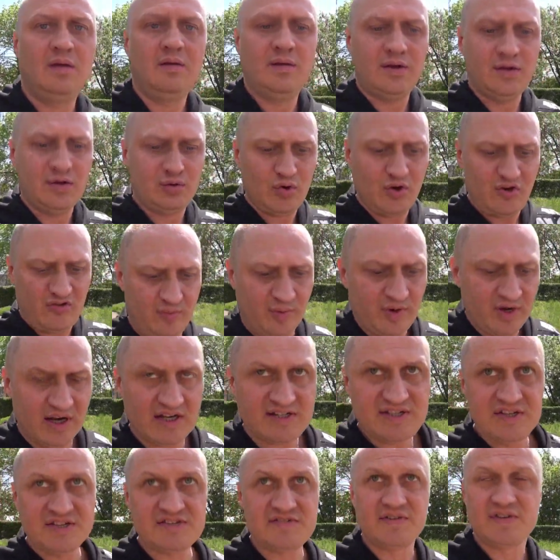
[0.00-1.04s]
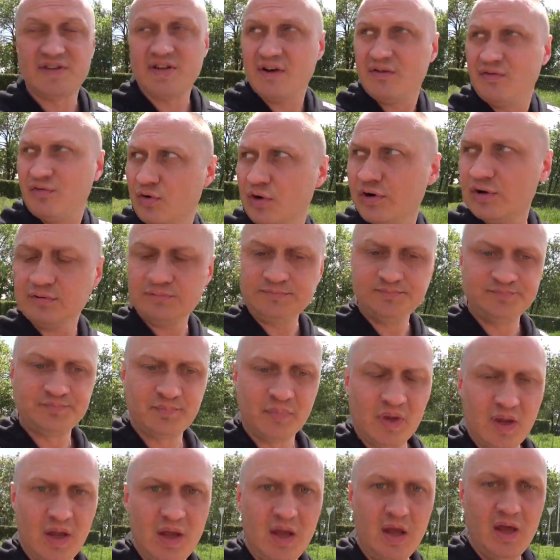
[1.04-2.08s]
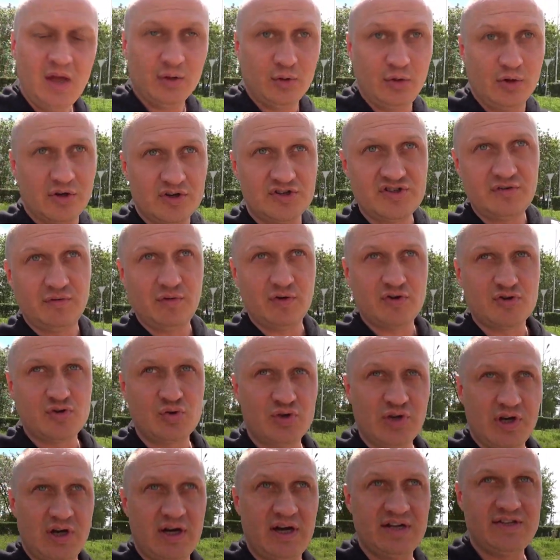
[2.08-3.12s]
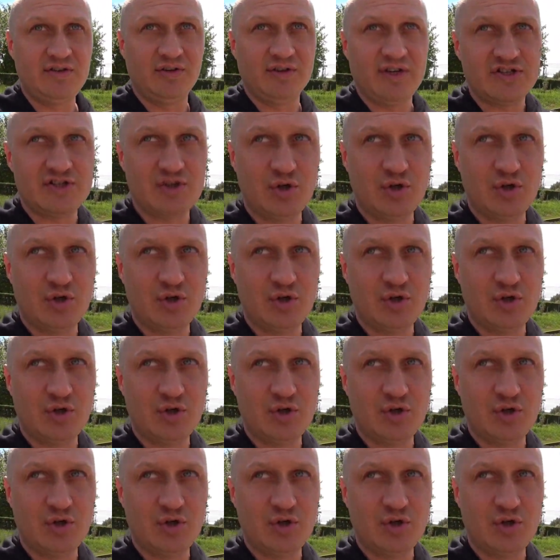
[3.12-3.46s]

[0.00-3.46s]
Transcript: Иду я в магазин «Светофор». Только сегодня с утра ходил на